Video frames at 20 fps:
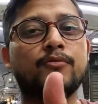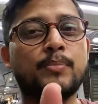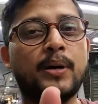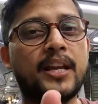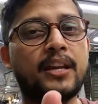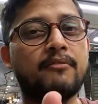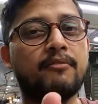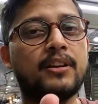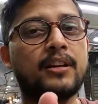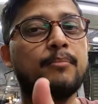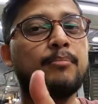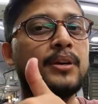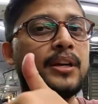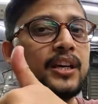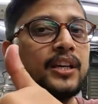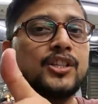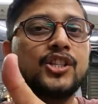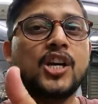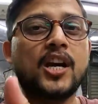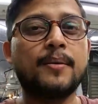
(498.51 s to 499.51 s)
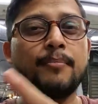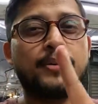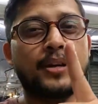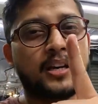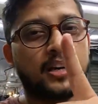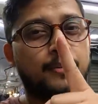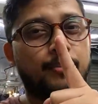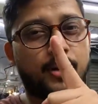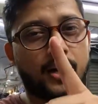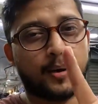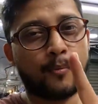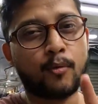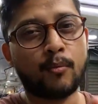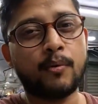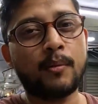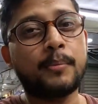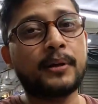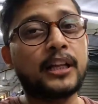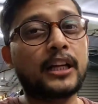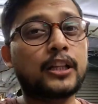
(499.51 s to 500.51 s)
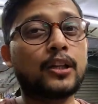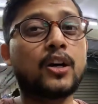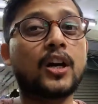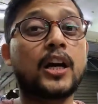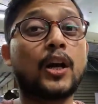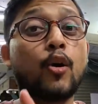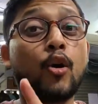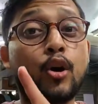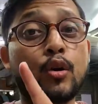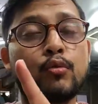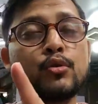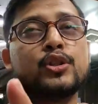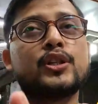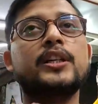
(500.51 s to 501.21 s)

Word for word: पानी वानी पियेंगे चाय पियेंगे फिर आपको मैं बताता हूँ अगर और